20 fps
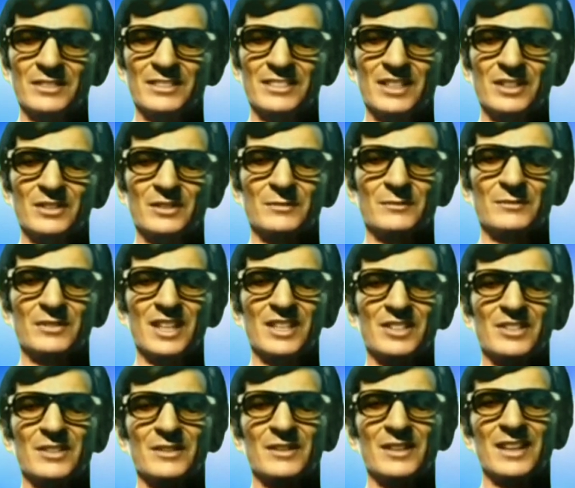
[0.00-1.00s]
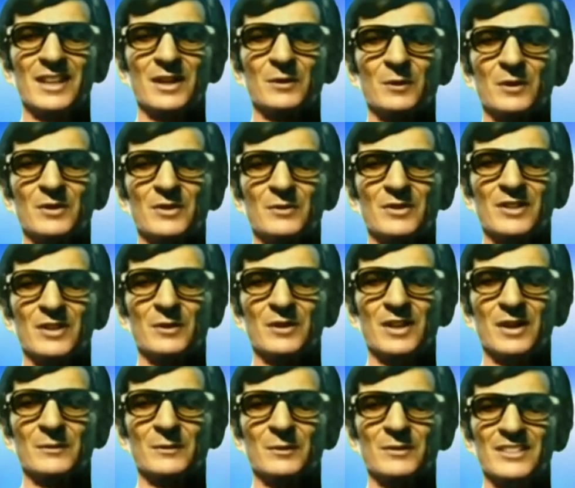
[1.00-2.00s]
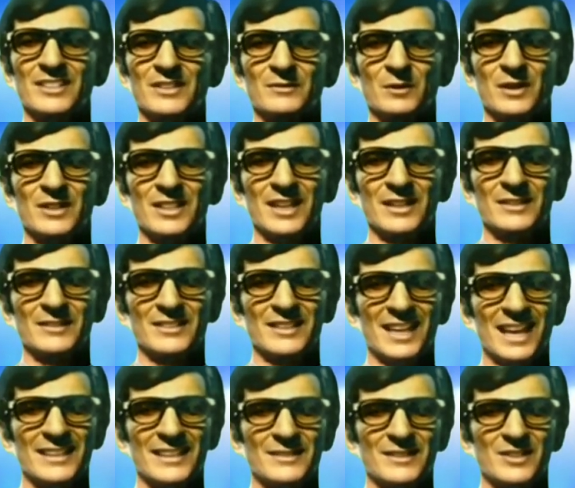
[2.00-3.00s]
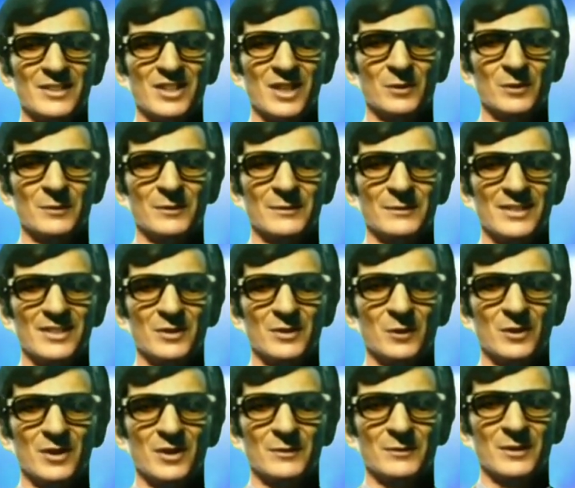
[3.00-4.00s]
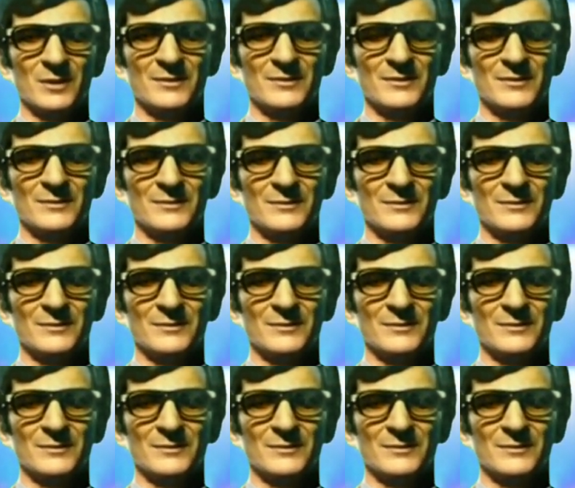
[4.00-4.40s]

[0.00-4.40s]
seguir em frente, enquanto que no campo estavam aqueles que ainda tinham uma missão a cumprir.